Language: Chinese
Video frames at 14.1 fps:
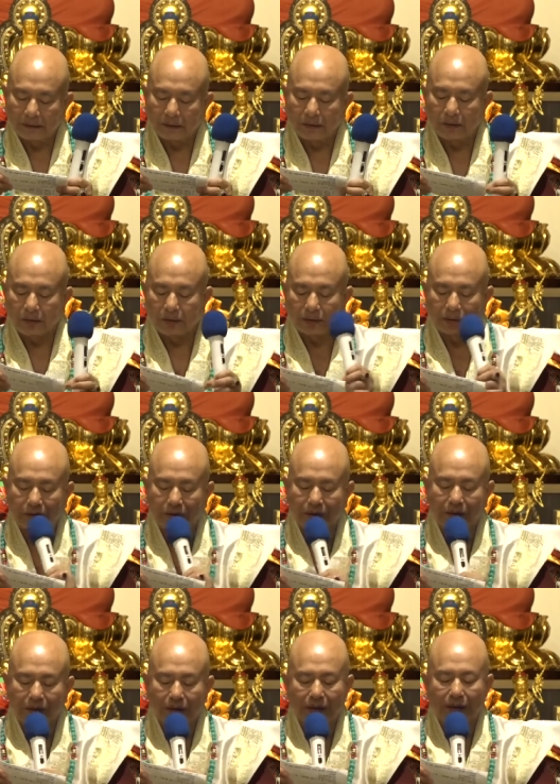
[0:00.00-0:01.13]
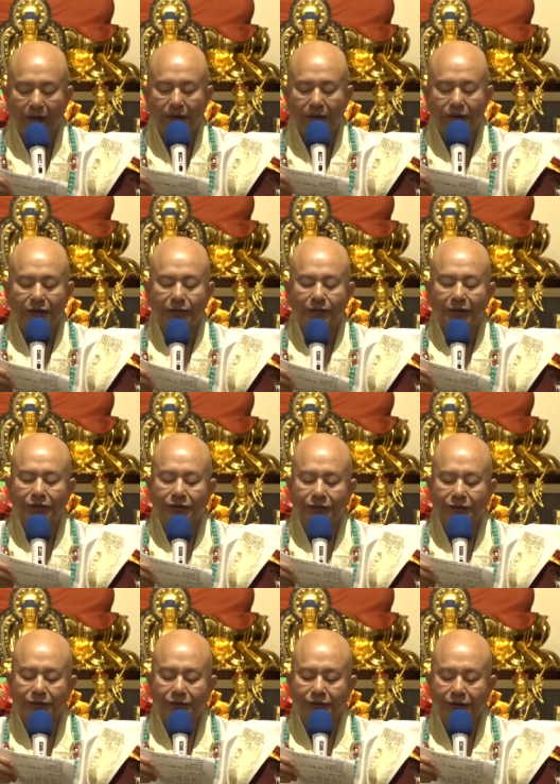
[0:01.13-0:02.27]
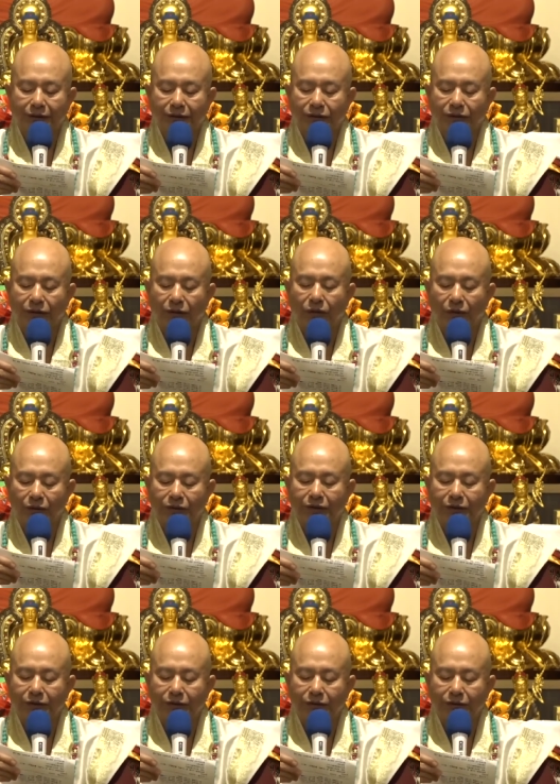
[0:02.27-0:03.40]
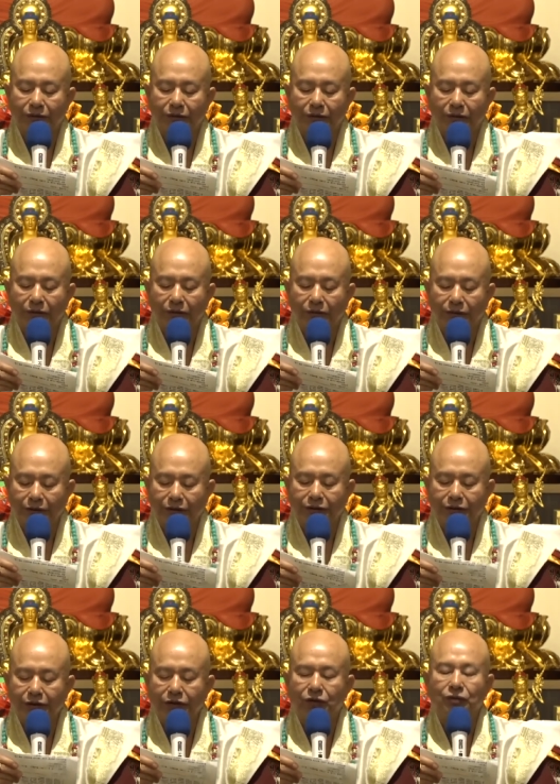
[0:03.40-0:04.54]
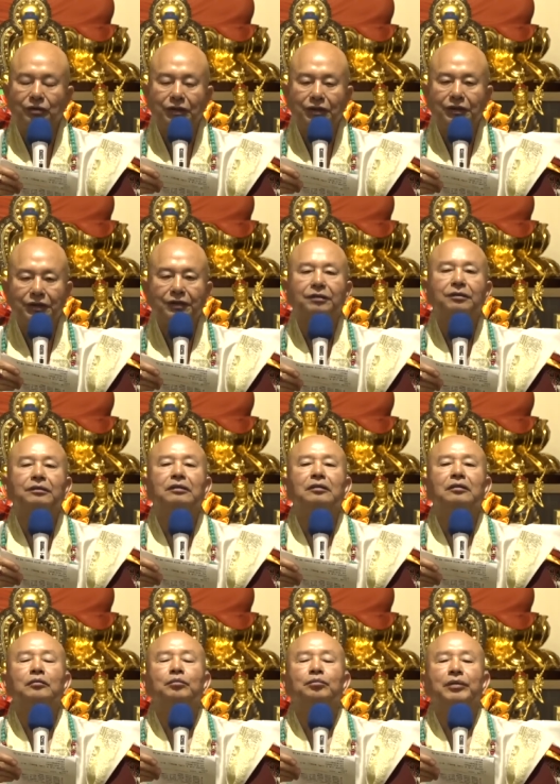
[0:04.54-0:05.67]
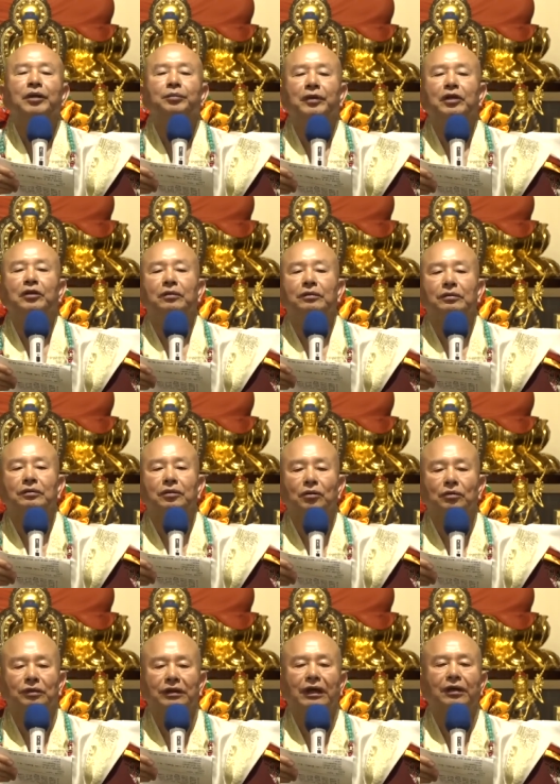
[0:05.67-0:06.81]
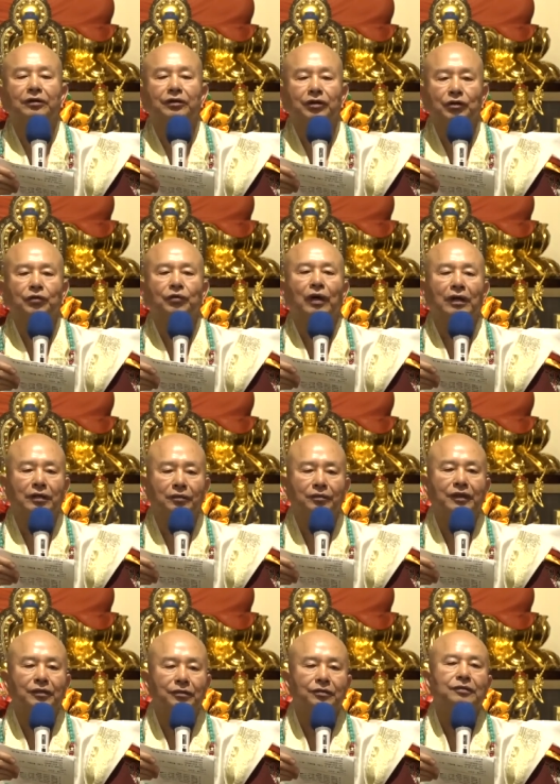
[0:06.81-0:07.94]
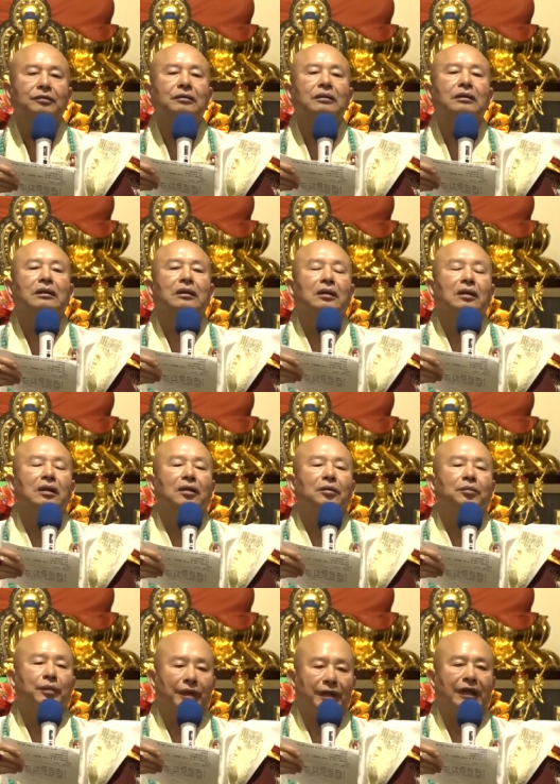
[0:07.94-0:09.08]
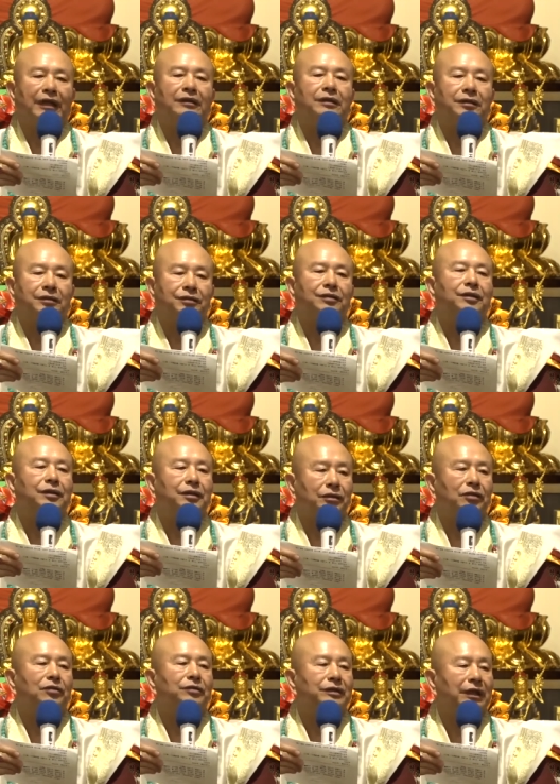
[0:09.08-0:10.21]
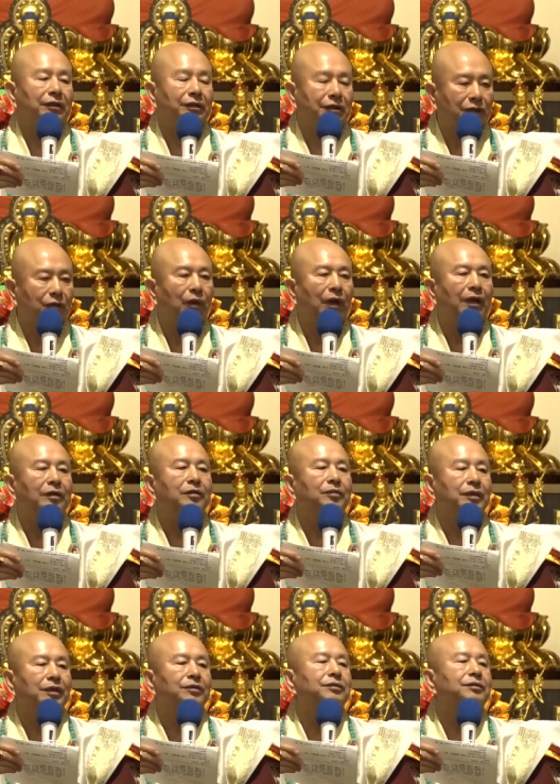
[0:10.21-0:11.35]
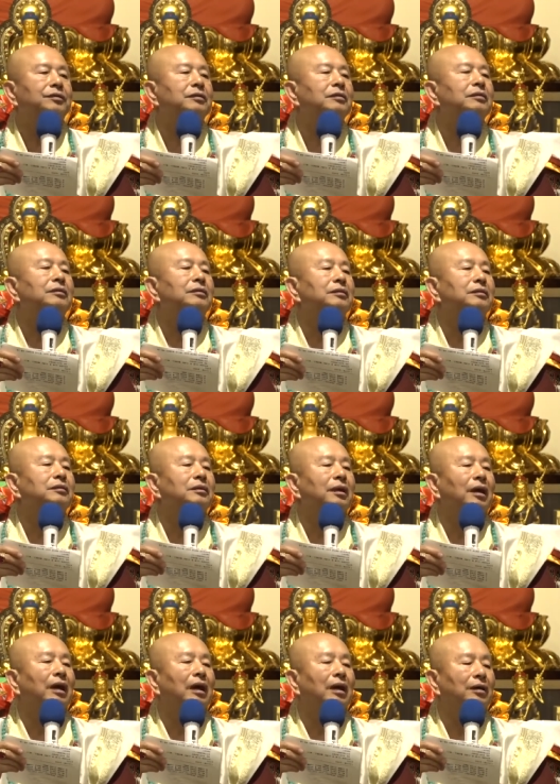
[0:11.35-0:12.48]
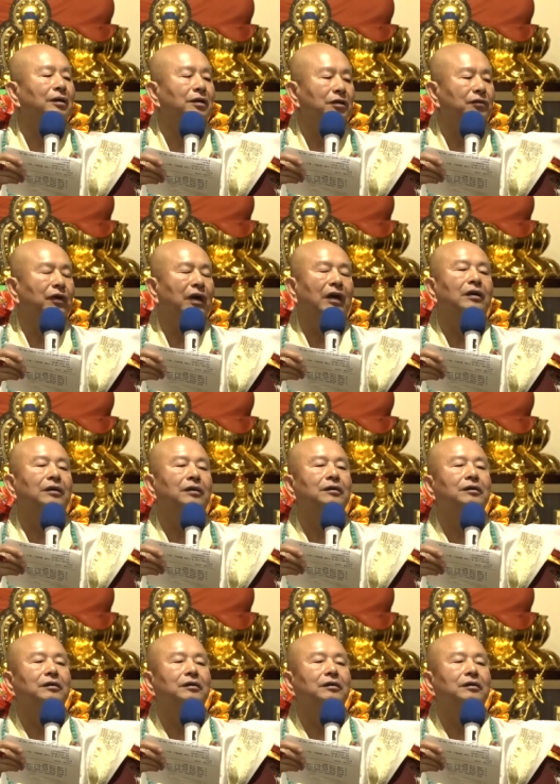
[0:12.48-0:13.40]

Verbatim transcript: 哦，这边只是写着我写着，急急如立令，并没有用上预防的名字，本来也是可以用上预防的名字，啊，预防。